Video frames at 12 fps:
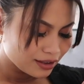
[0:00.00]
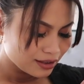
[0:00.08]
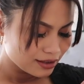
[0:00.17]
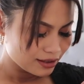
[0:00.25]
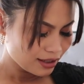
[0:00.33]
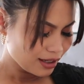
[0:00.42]

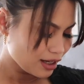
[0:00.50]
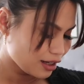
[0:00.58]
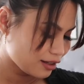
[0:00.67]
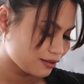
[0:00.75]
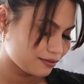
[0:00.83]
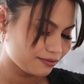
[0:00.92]
oh
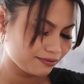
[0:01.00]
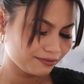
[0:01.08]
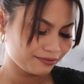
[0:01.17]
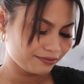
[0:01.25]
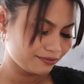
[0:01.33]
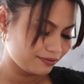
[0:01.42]
sayang
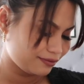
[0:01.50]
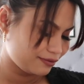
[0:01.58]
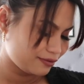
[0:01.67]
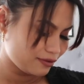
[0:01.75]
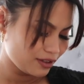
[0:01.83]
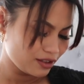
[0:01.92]

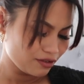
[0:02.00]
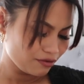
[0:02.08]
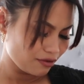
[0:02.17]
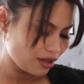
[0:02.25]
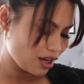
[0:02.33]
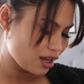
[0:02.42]
it's
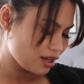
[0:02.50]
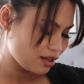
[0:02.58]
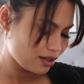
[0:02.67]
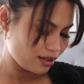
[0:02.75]
okay